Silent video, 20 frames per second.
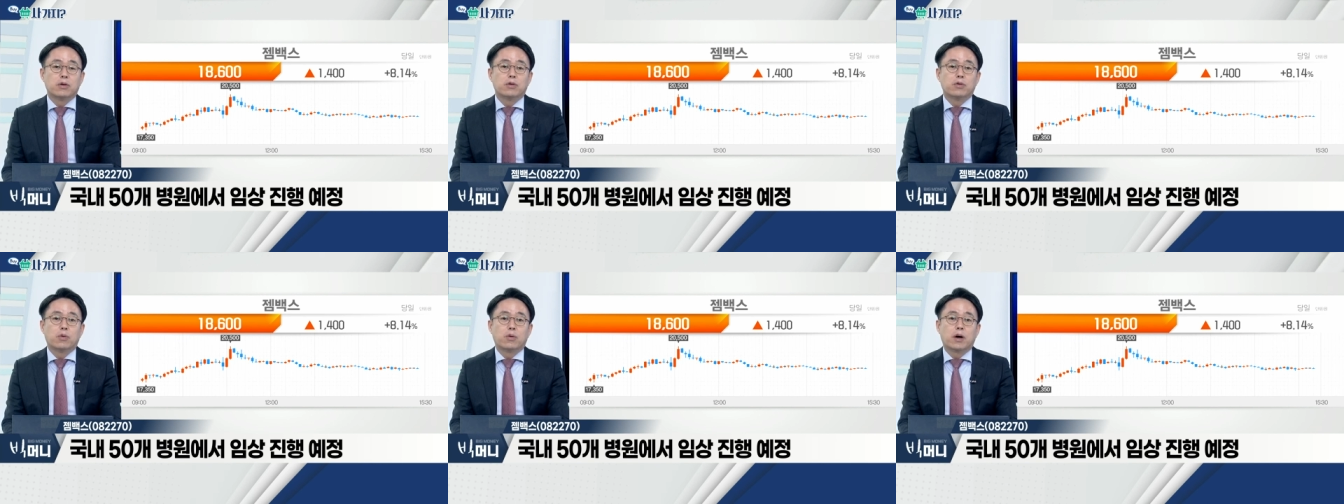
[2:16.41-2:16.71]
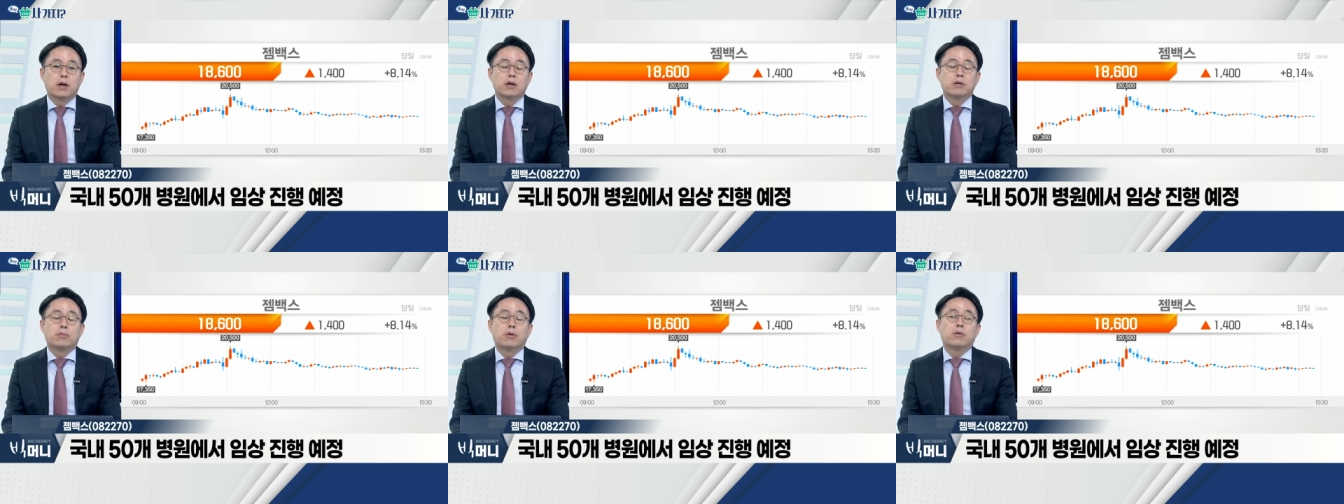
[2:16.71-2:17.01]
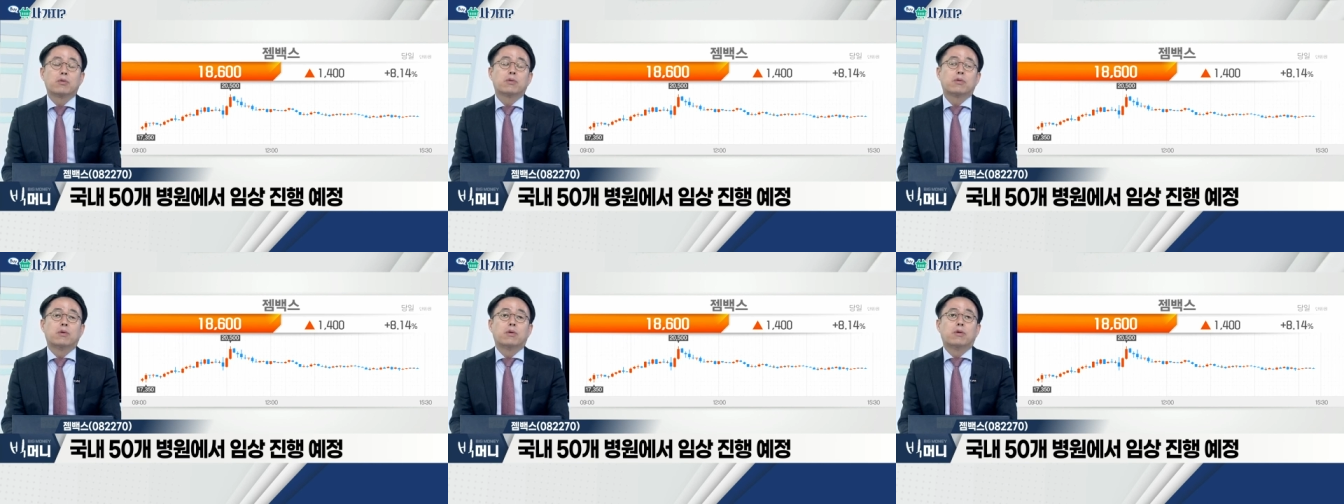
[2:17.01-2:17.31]
예, 효과를
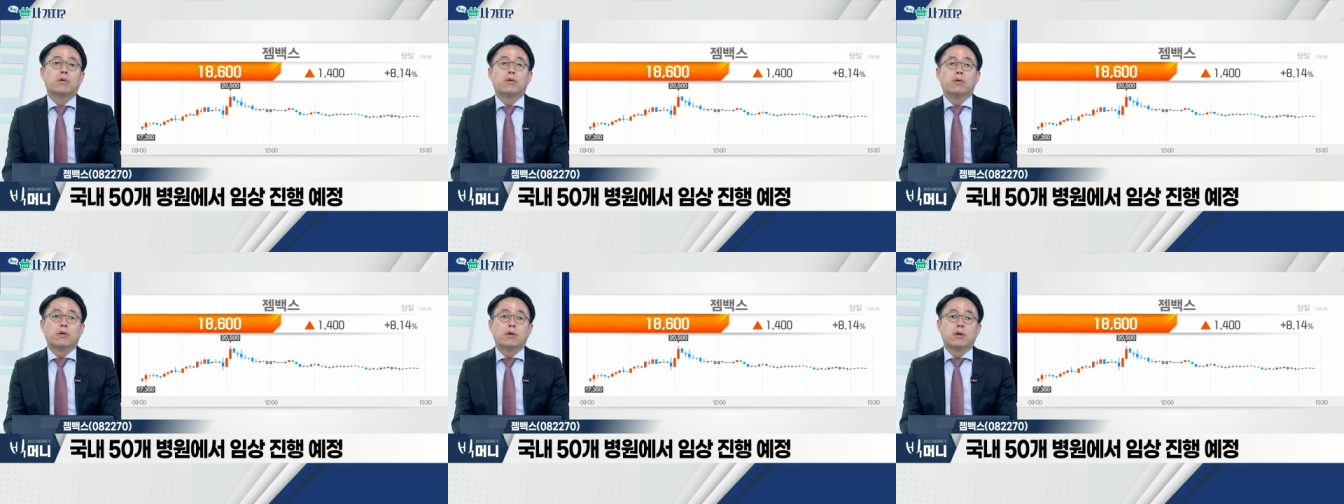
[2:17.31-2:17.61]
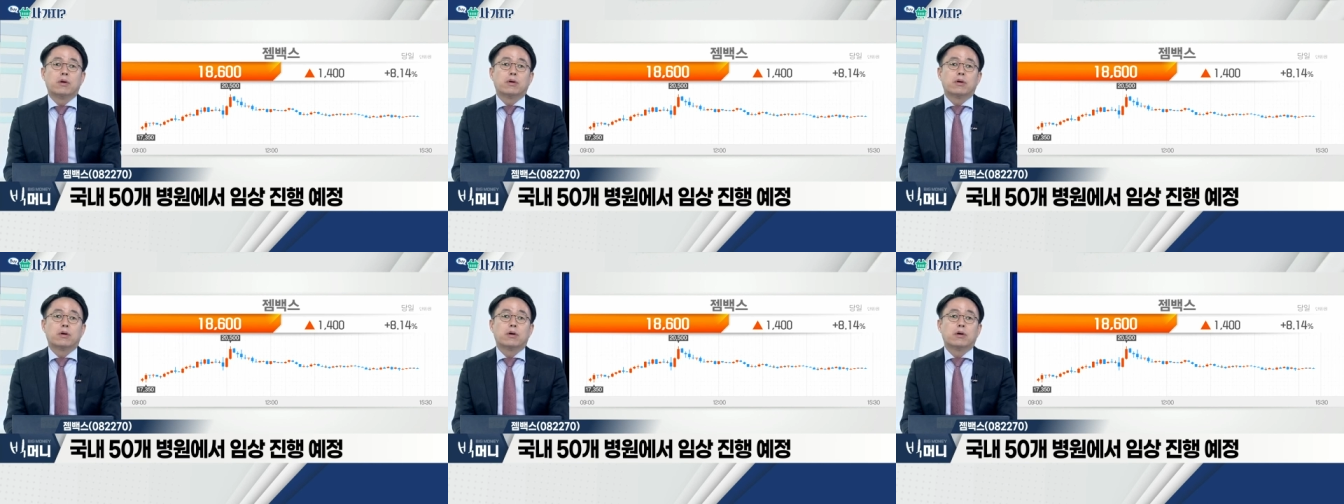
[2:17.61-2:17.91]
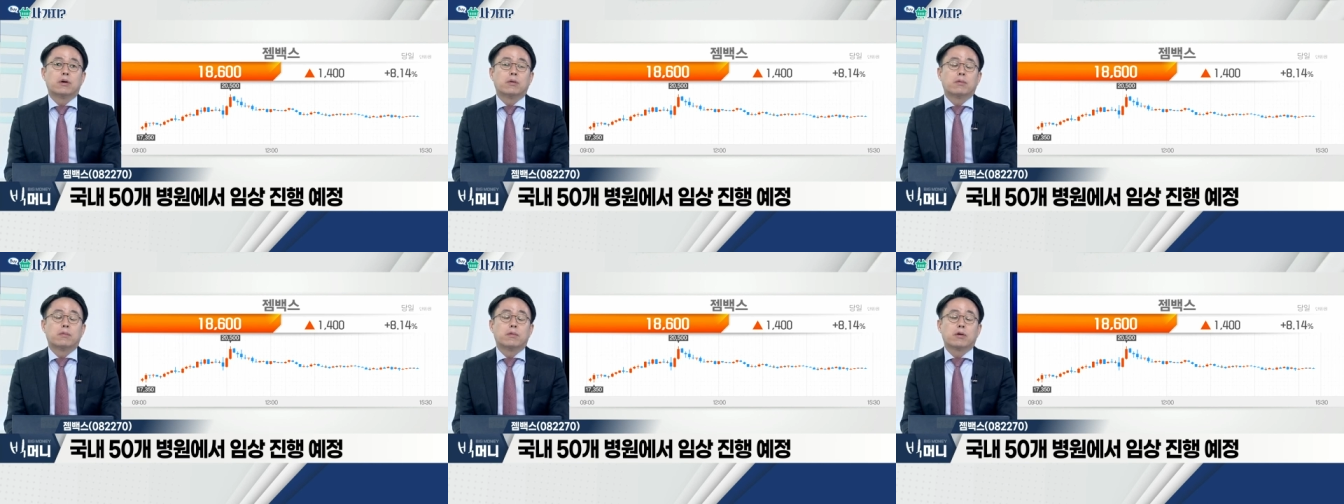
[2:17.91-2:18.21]
벗고
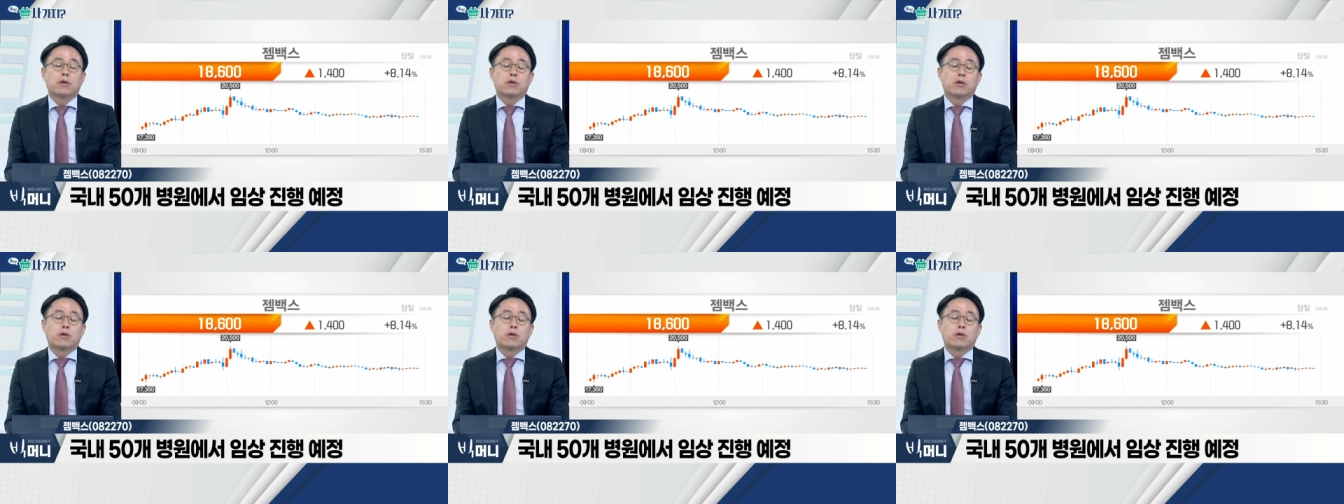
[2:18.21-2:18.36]
어,